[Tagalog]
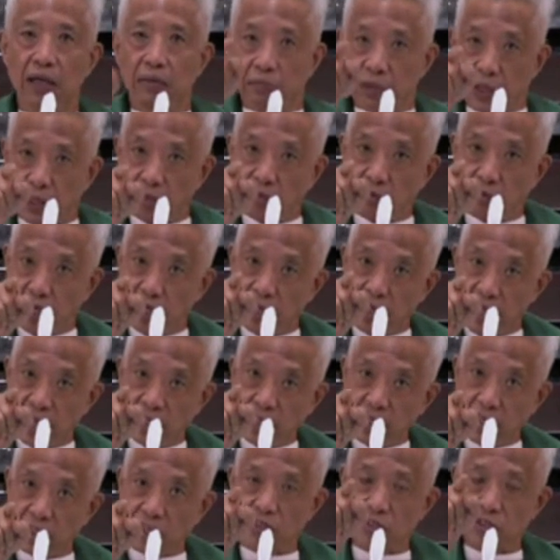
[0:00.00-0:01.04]
pero
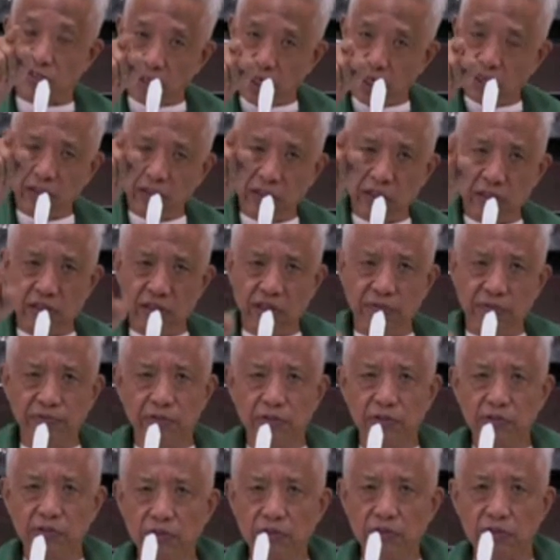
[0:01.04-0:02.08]
kailangan strategy
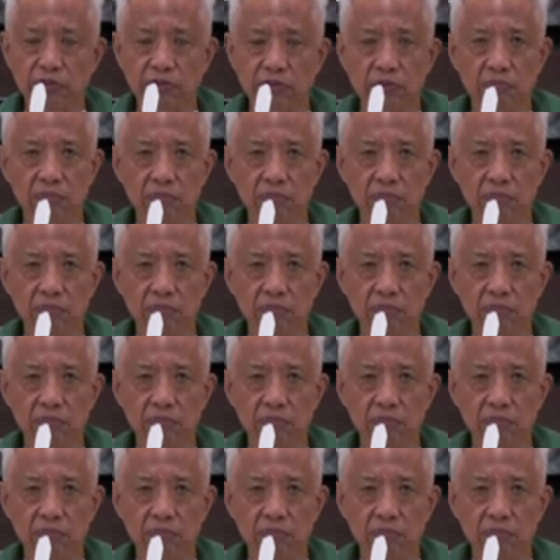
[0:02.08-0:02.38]
focus.